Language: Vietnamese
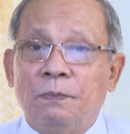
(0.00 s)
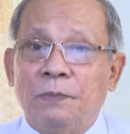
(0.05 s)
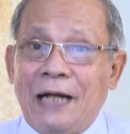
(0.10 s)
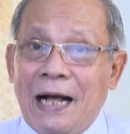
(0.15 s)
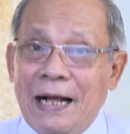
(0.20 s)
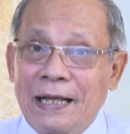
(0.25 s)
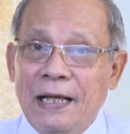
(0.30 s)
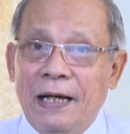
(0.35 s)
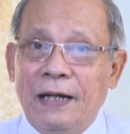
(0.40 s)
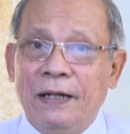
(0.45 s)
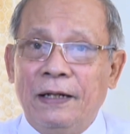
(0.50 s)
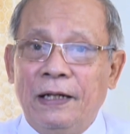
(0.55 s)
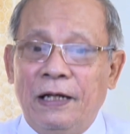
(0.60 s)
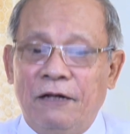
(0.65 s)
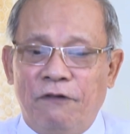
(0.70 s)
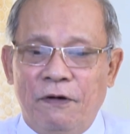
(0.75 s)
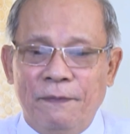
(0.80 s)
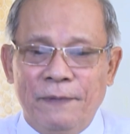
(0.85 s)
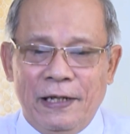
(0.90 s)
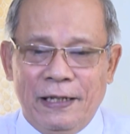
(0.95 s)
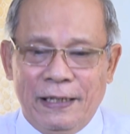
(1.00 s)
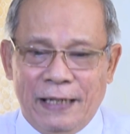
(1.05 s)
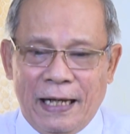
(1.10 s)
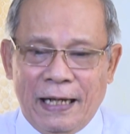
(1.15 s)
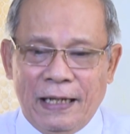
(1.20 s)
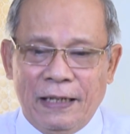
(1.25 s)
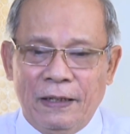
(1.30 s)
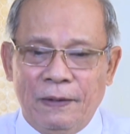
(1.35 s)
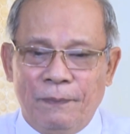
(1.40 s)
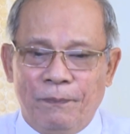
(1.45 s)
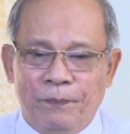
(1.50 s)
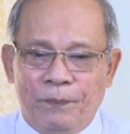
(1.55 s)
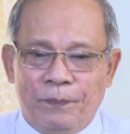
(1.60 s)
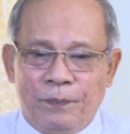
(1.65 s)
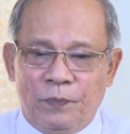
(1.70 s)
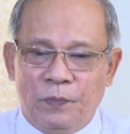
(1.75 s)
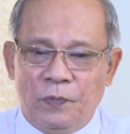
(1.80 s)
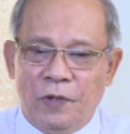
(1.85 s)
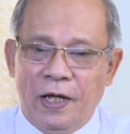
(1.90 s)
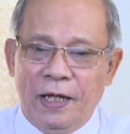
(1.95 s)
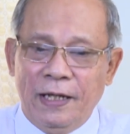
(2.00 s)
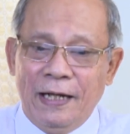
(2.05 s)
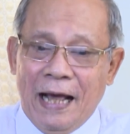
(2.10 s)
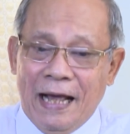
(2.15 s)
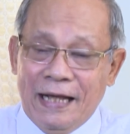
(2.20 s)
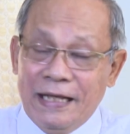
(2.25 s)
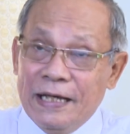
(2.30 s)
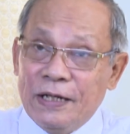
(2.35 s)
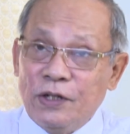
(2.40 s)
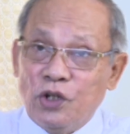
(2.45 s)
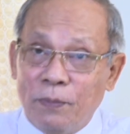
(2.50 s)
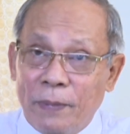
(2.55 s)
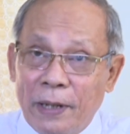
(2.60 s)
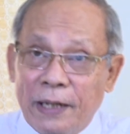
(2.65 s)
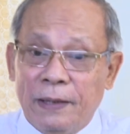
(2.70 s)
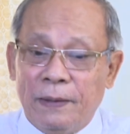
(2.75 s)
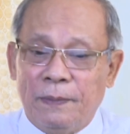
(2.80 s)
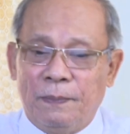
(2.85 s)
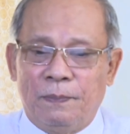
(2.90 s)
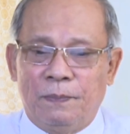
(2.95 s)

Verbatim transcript: cá nhân hay pháp nhân khác để đại diện cho mình